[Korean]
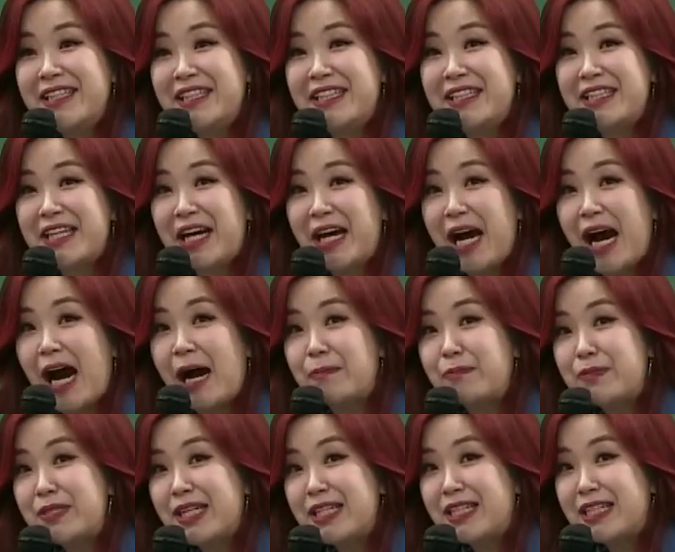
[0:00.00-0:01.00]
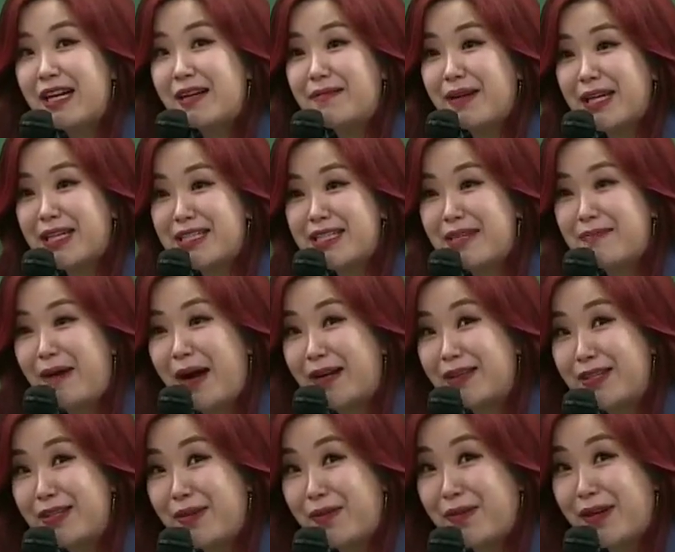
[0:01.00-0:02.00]
이제 앞자리가 막 이제
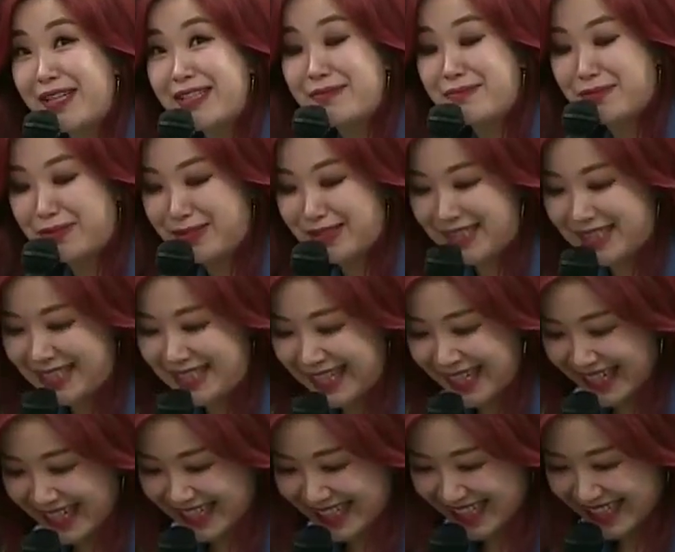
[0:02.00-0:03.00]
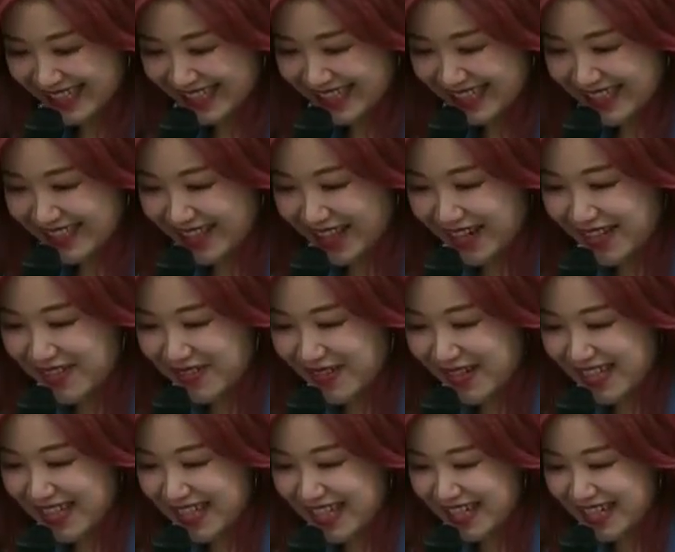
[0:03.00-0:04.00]
바뀌려고 하는 분들인데 되게
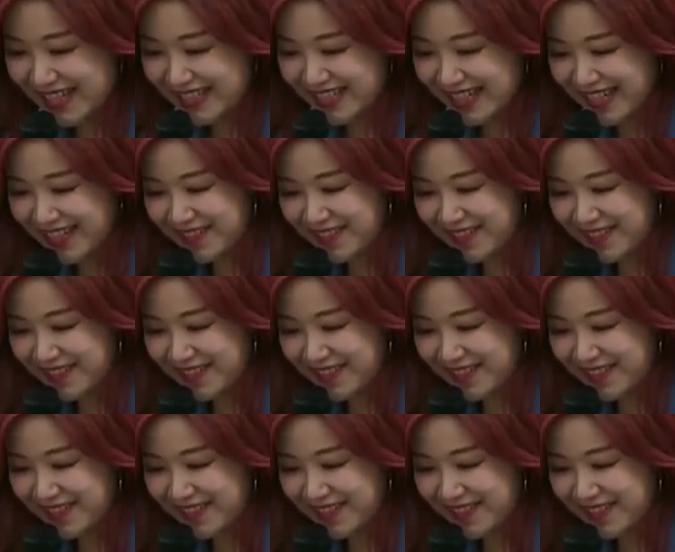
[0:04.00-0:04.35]
좋아하네.